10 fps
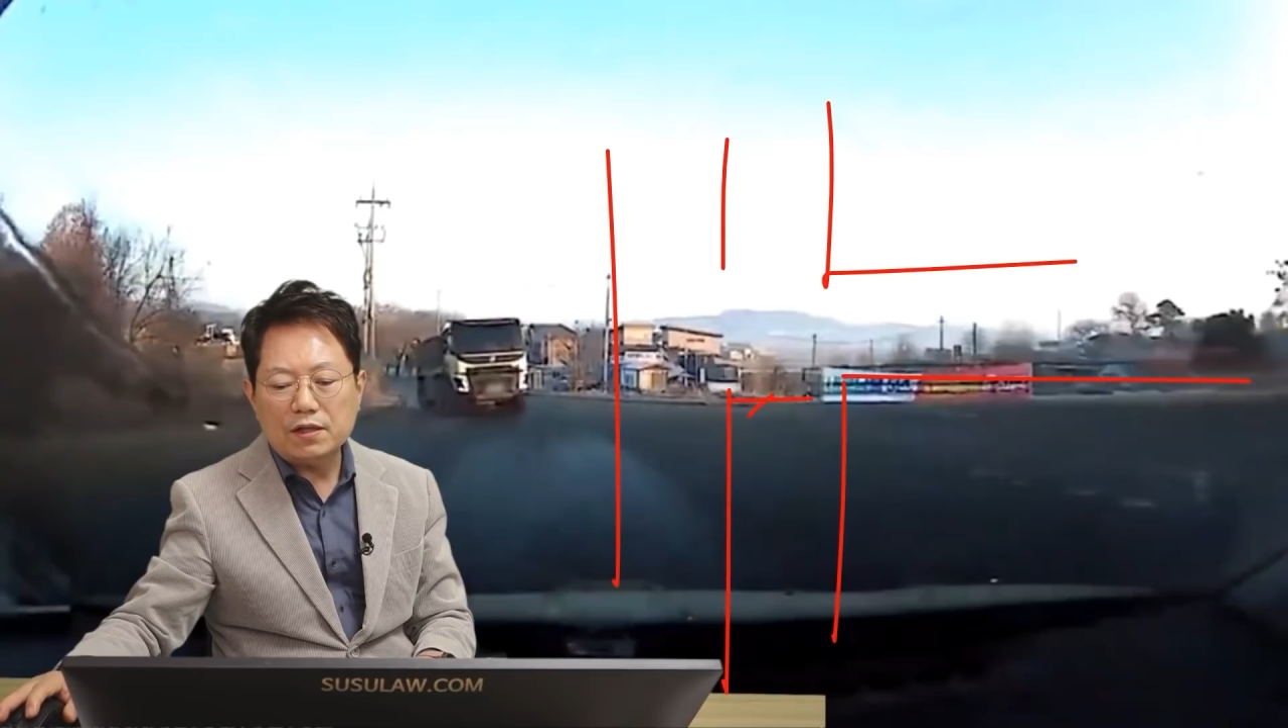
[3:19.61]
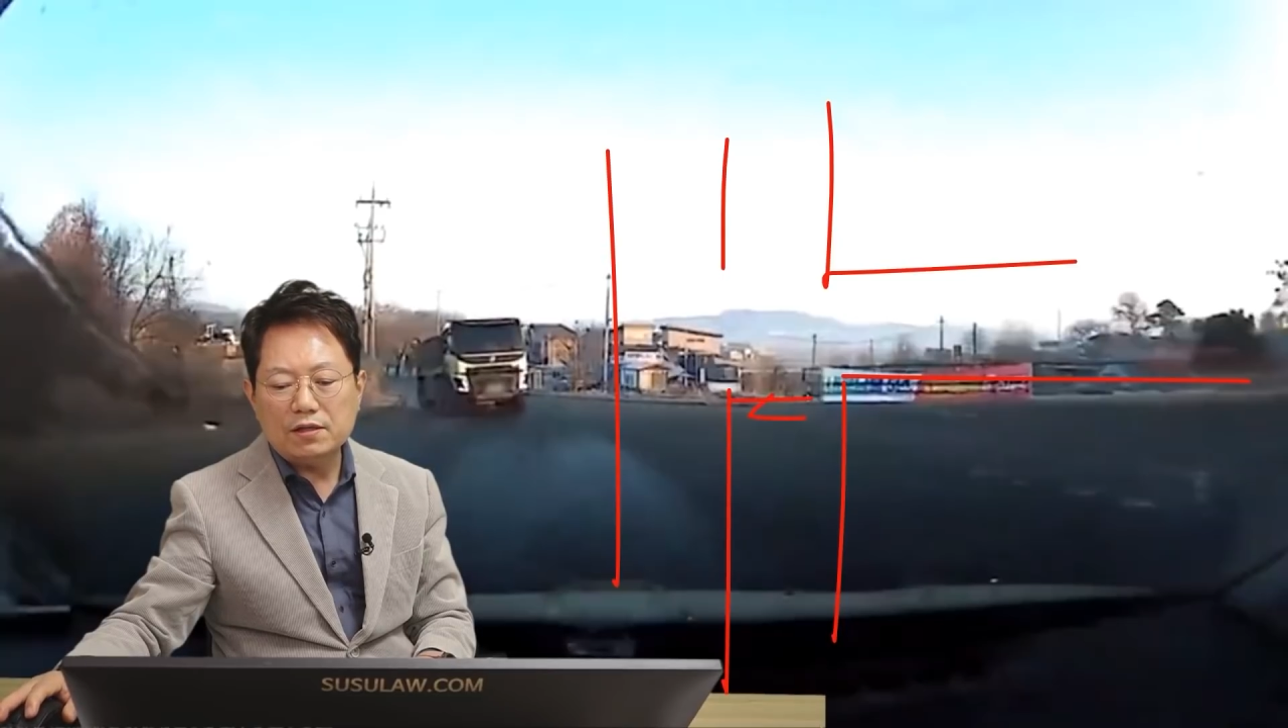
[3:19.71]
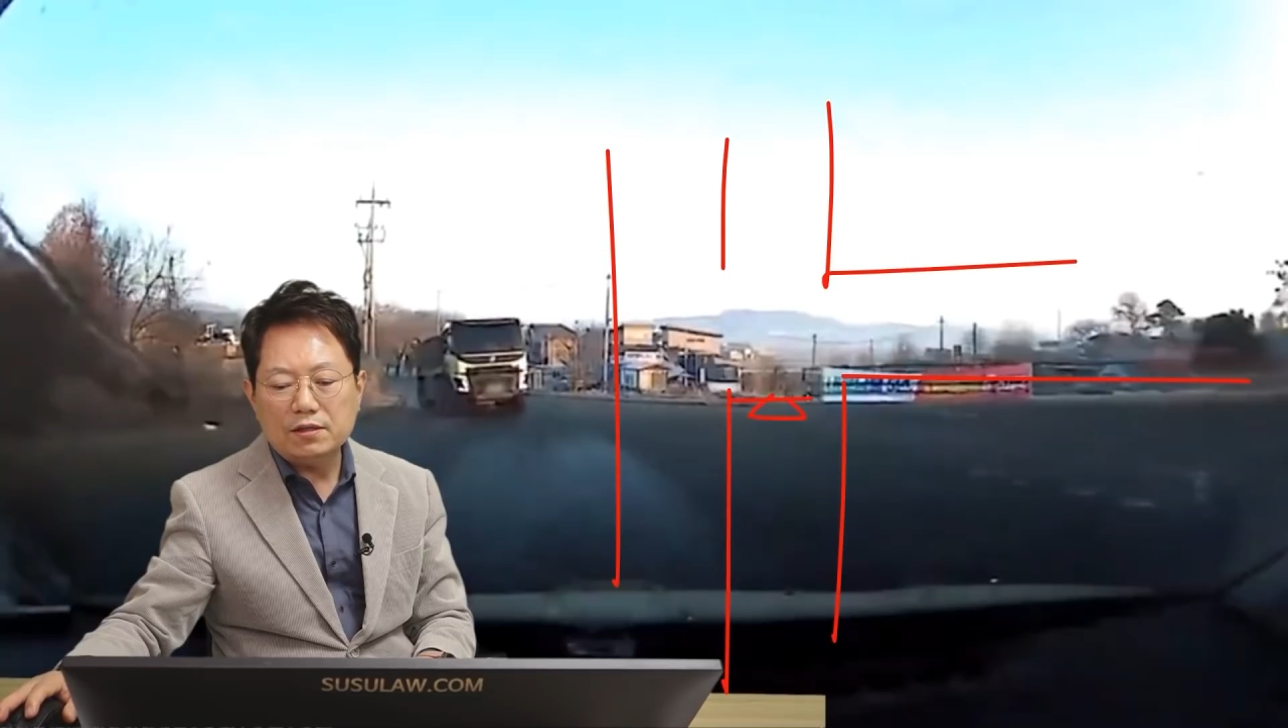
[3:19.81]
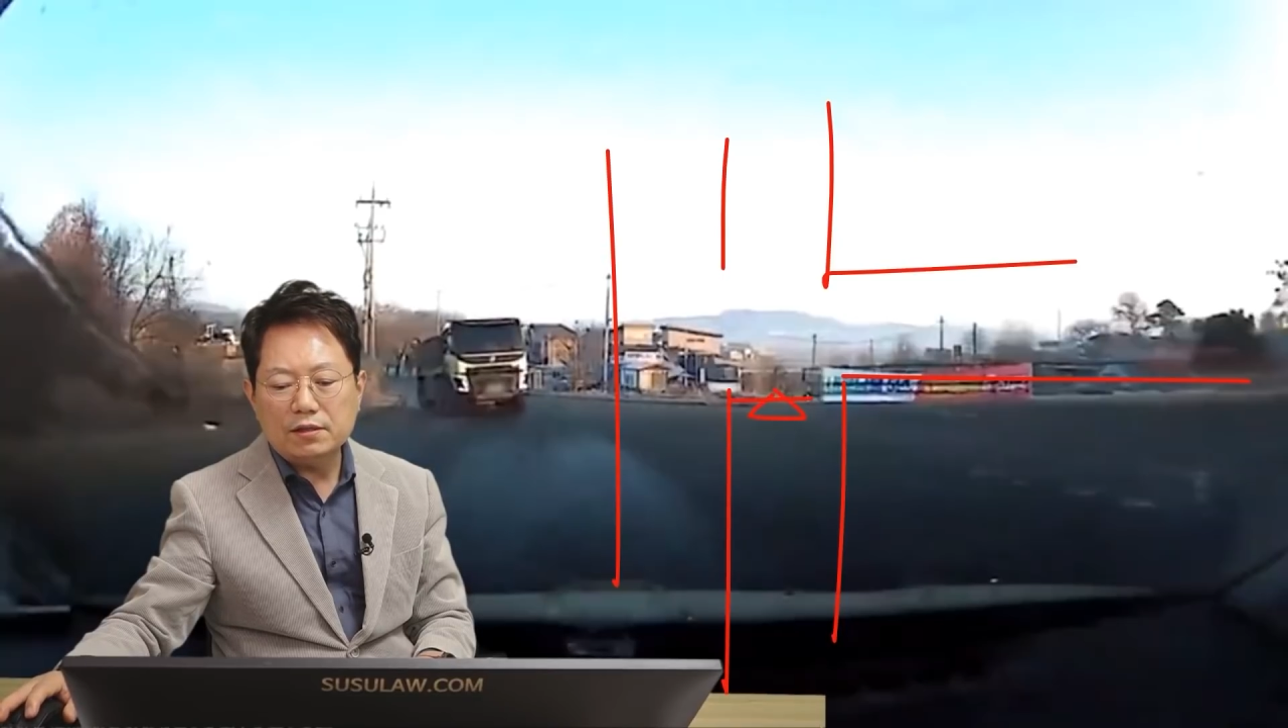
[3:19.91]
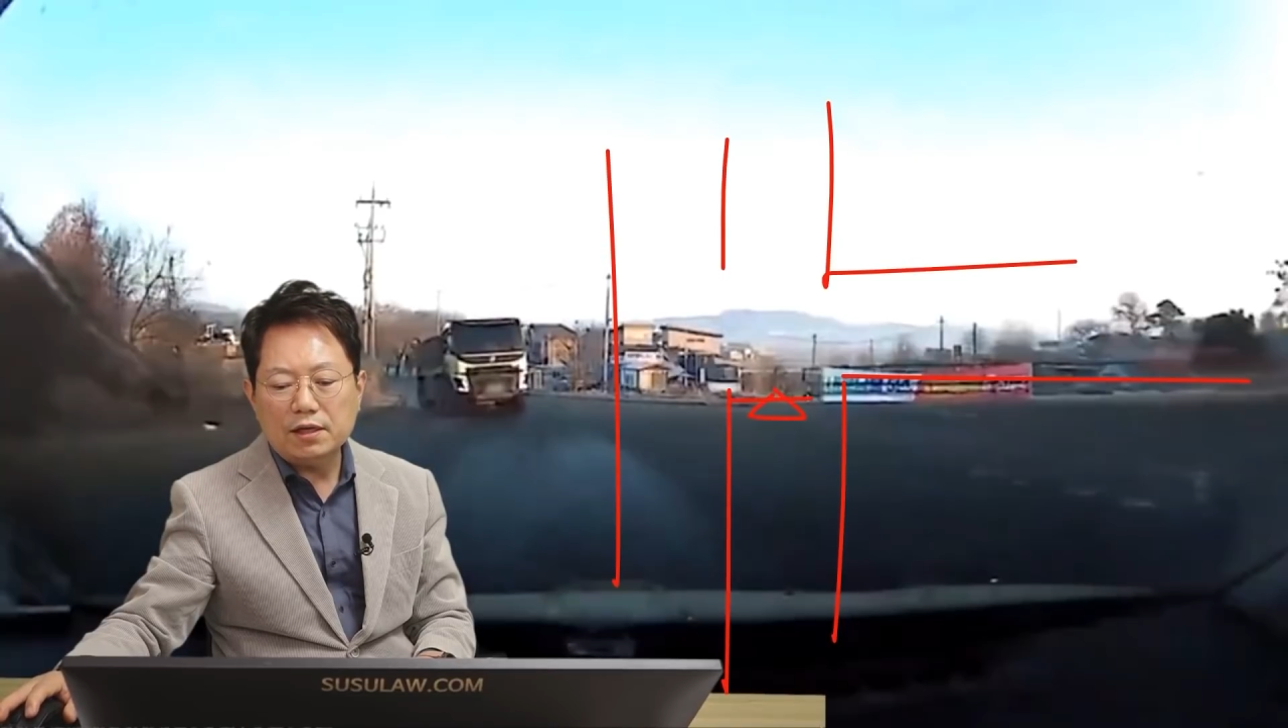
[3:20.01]

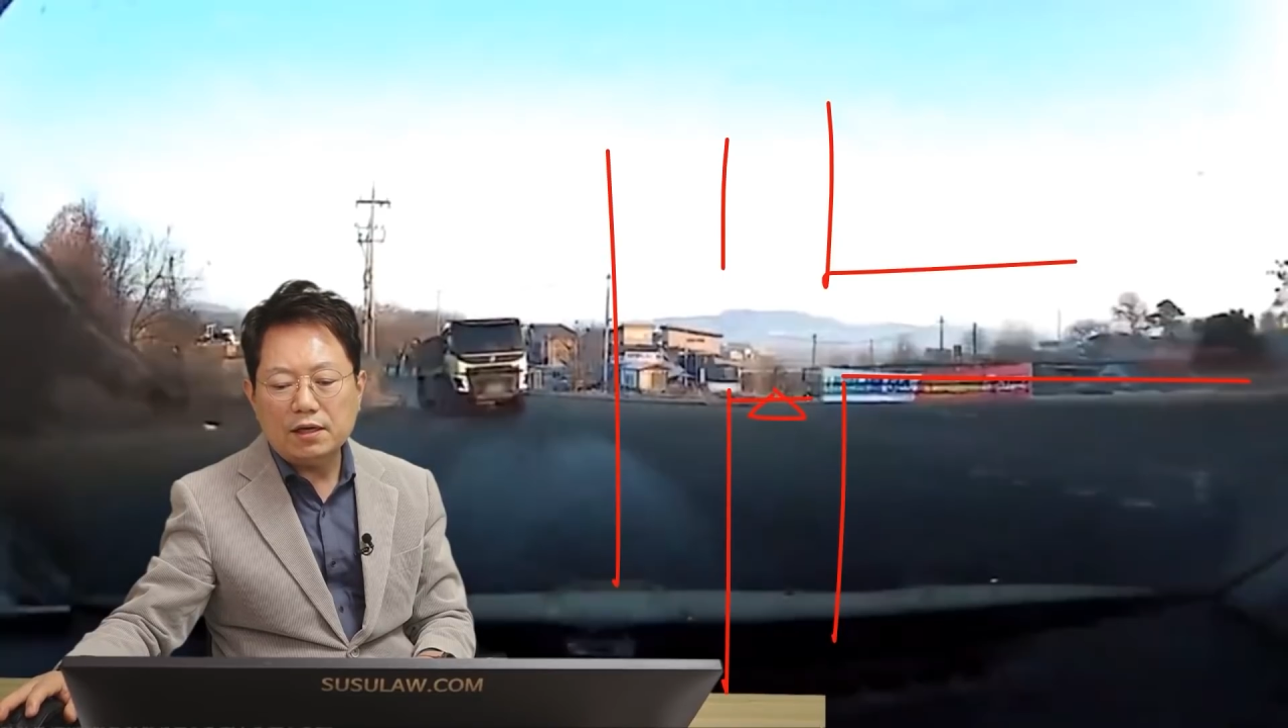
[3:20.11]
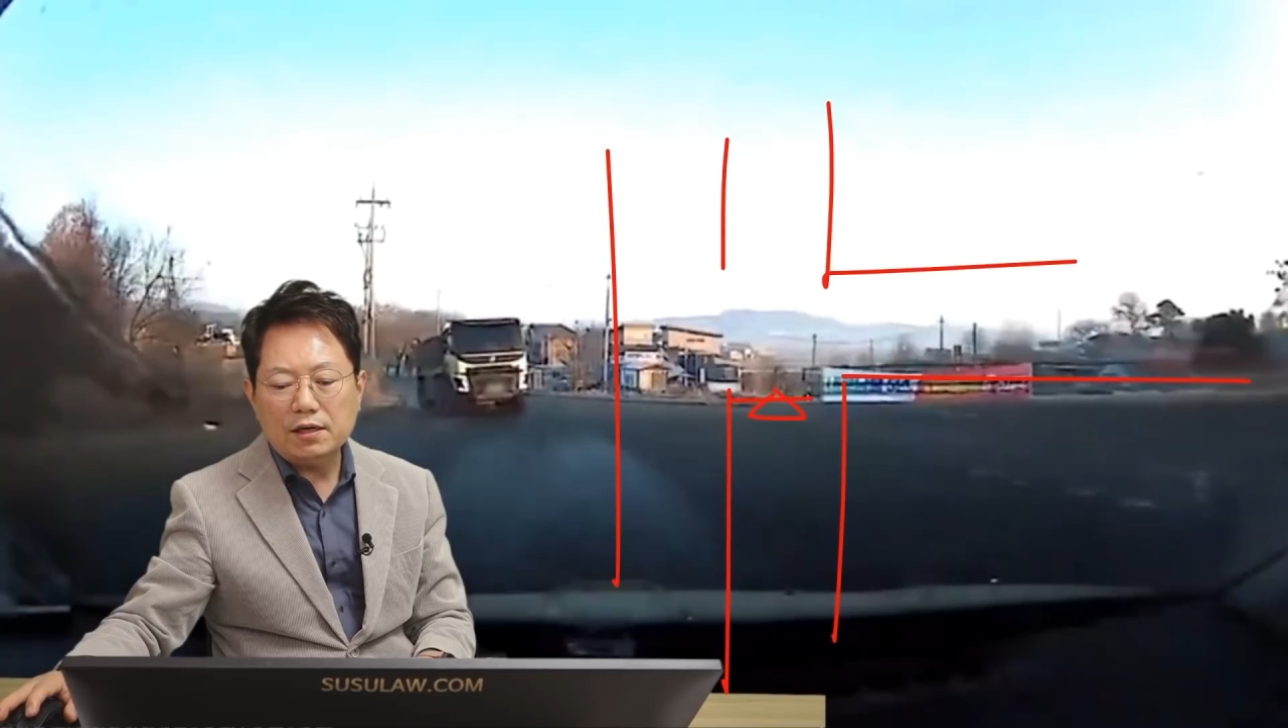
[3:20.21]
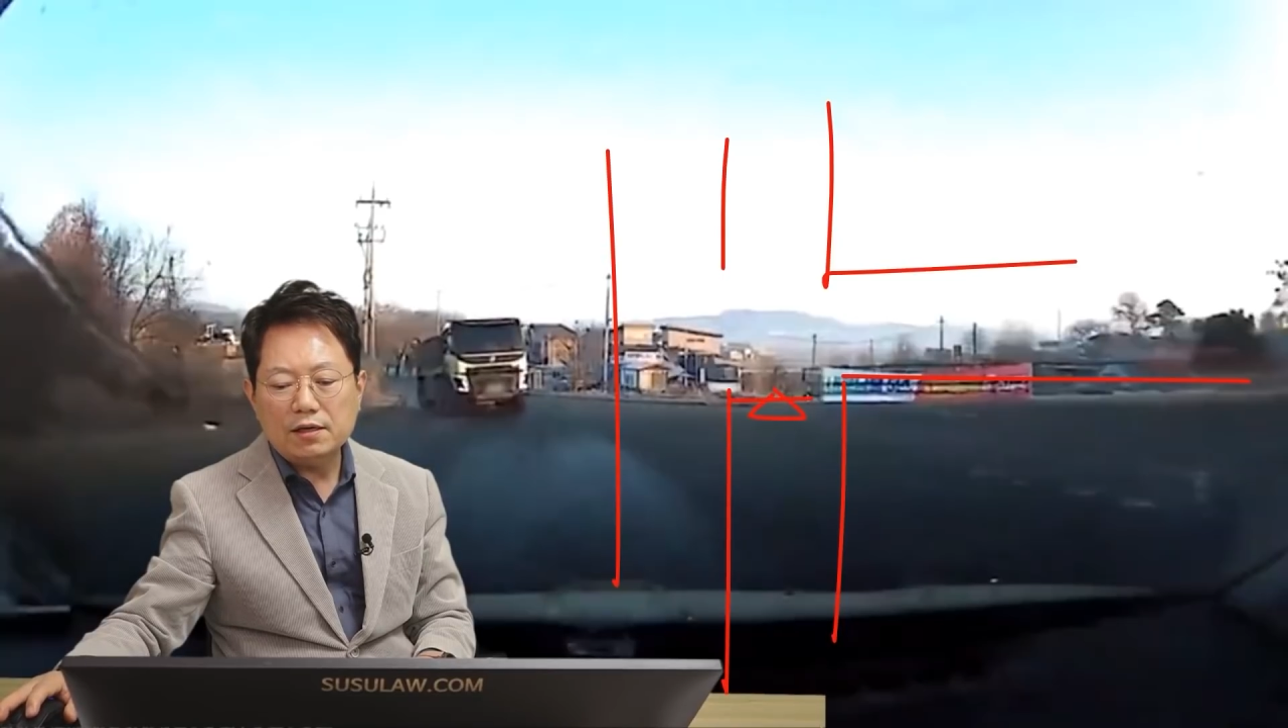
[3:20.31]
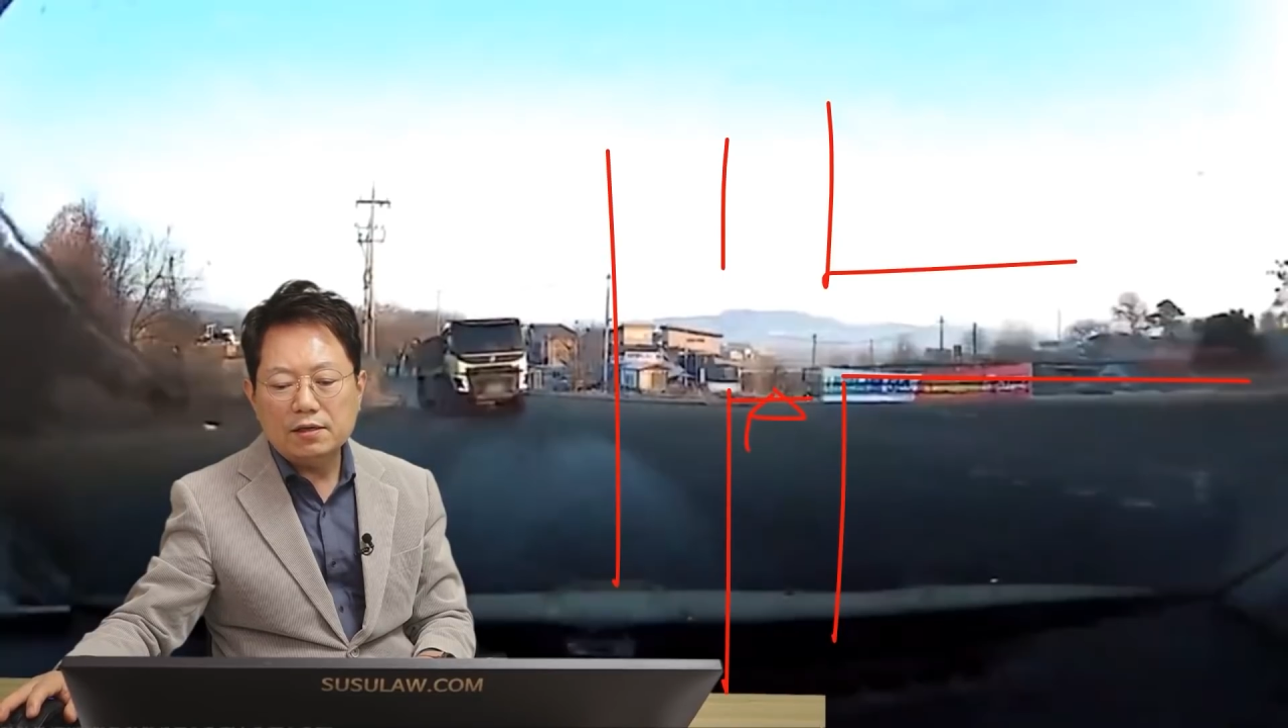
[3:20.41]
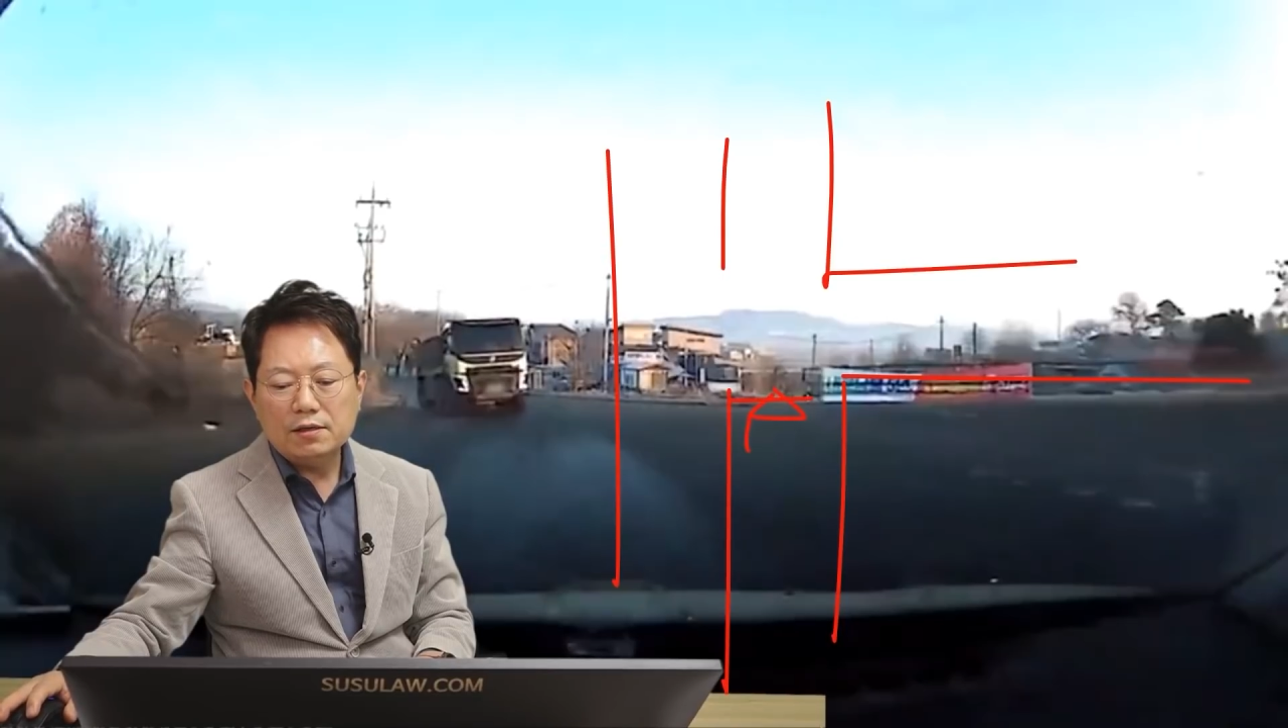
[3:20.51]

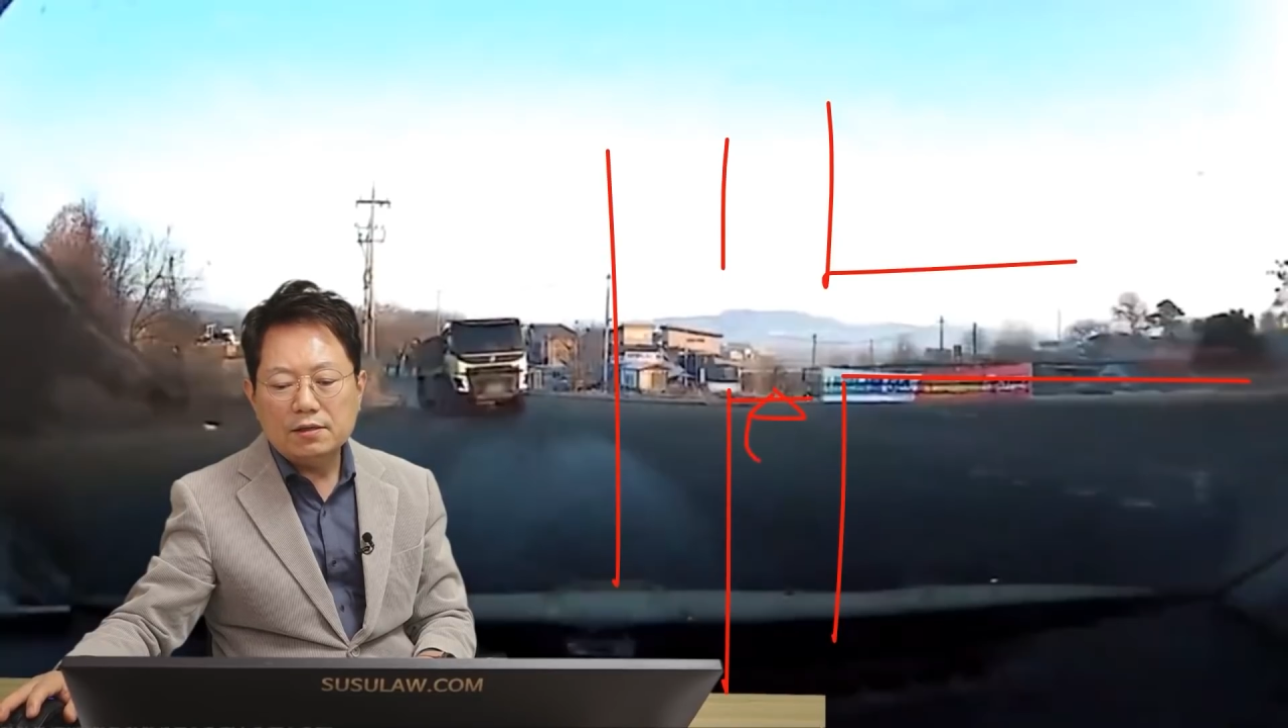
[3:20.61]
왔는데